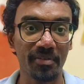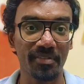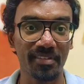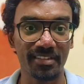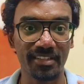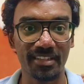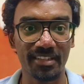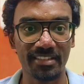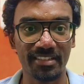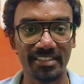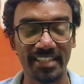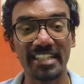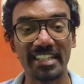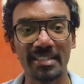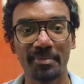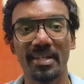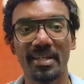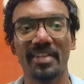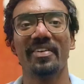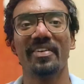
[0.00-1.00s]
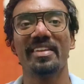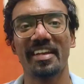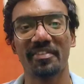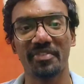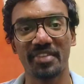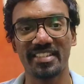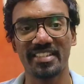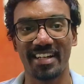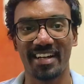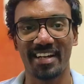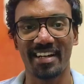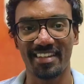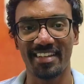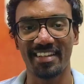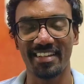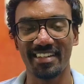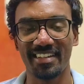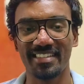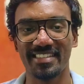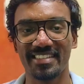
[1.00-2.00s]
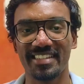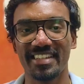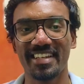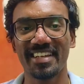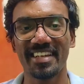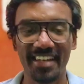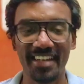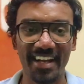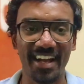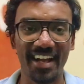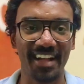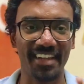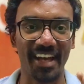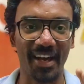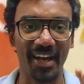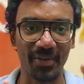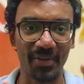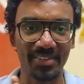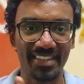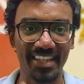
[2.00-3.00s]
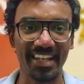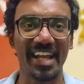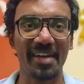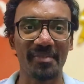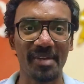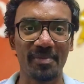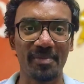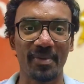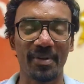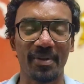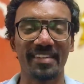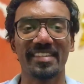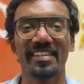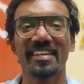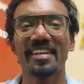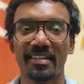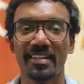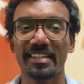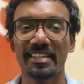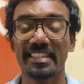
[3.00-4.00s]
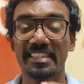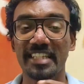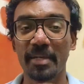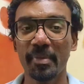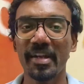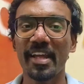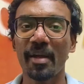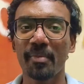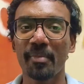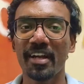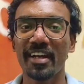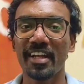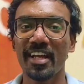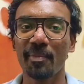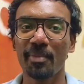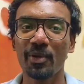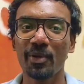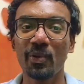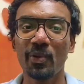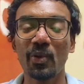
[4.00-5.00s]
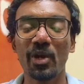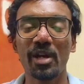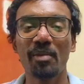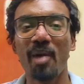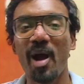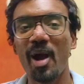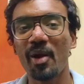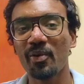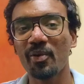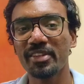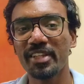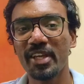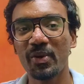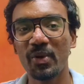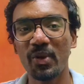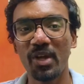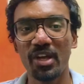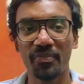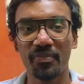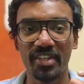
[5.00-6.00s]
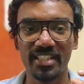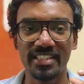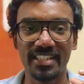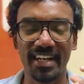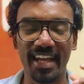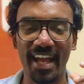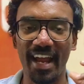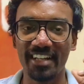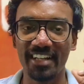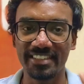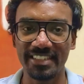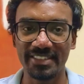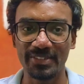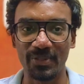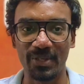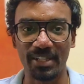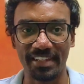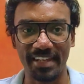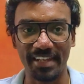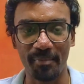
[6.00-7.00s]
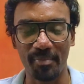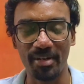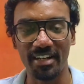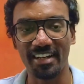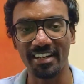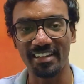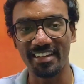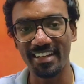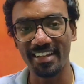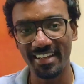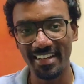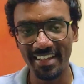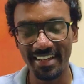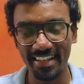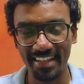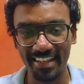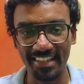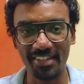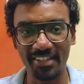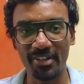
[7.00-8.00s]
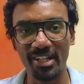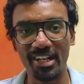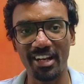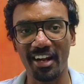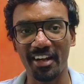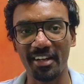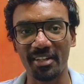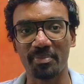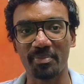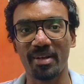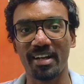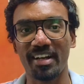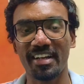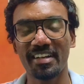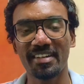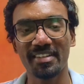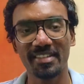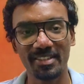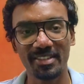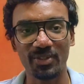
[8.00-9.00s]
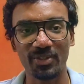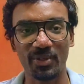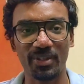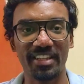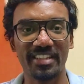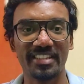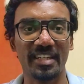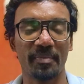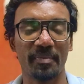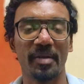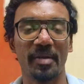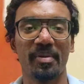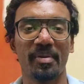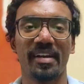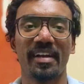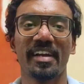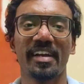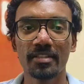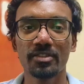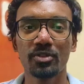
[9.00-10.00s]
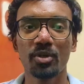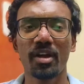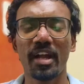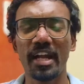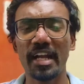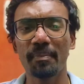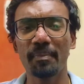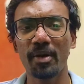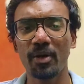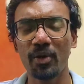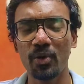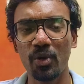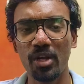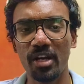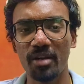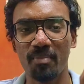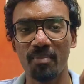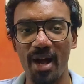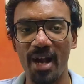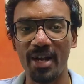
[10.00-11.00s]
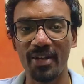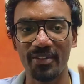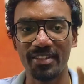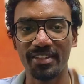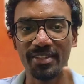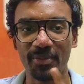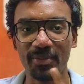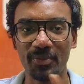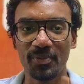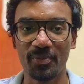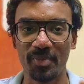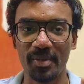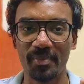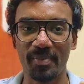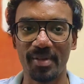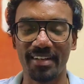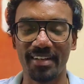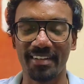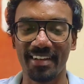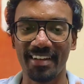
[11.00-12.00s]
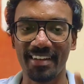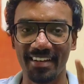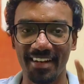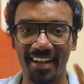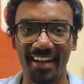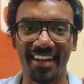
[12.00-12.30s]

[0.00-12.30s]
வந்து சாட் ஜிபிடி வந்து எஃபிஷியண்ட்டாக தான் இருந்துச்சு அது யாருக்கும் தெரியாமலே போயிடுச்சு இந்த ஜெமினி அப்டேட்டுக்கு அப்புறம் கூகுள் பாடு வந்து எவ்வளோ எஃபிஷியண்டாக ஆன்சர் சொல்லுது அப்படின்றத இந்த வீடியோவில் காட்டியிருப்பாங்க ஸோ இதையும் செக் பண்ணி பாருங்க ஸோ கண்டிப்பாக கூகுள் பாடை வந்து யூஸ் பண்ணி பாருங்க நல்லா